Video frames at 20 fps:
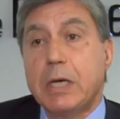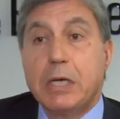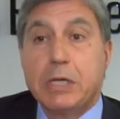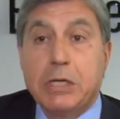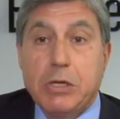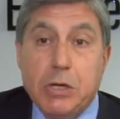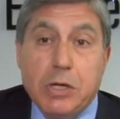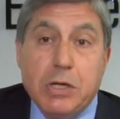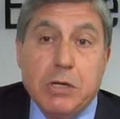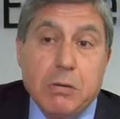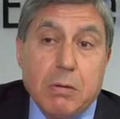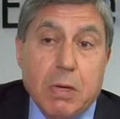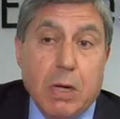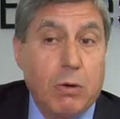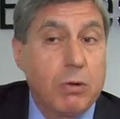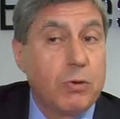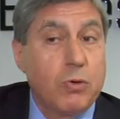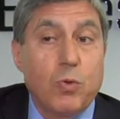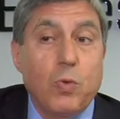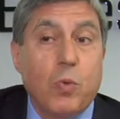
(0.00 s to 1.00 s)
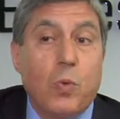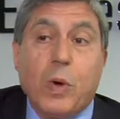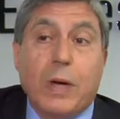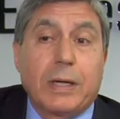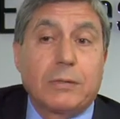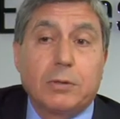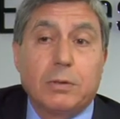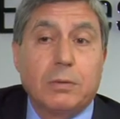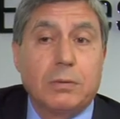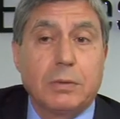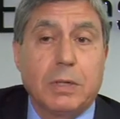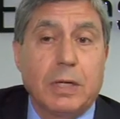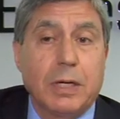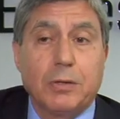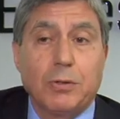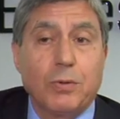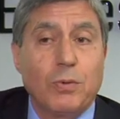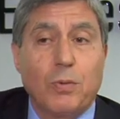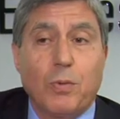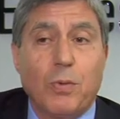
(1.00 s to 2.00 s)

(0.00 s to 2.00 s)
Y hay un cuarto, hay un